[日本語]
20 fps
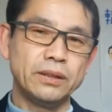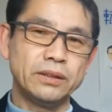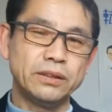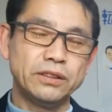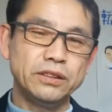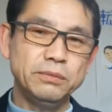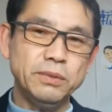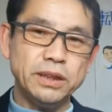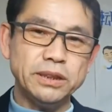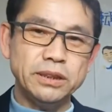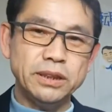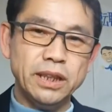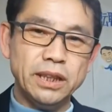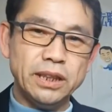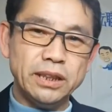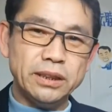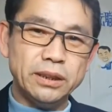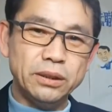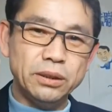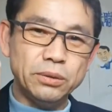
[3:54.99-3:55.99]
つまり
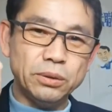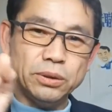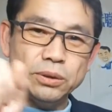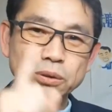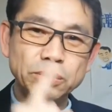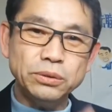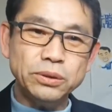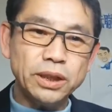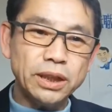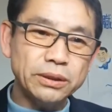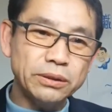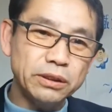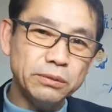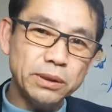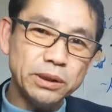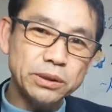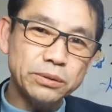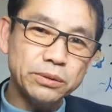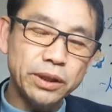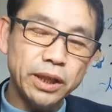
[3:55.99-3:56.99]
ね、どういうことかって言い
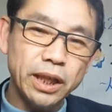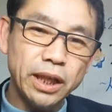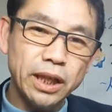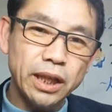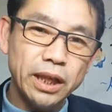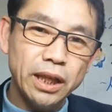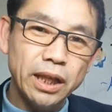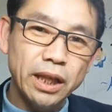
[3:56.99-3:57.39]
ますとね、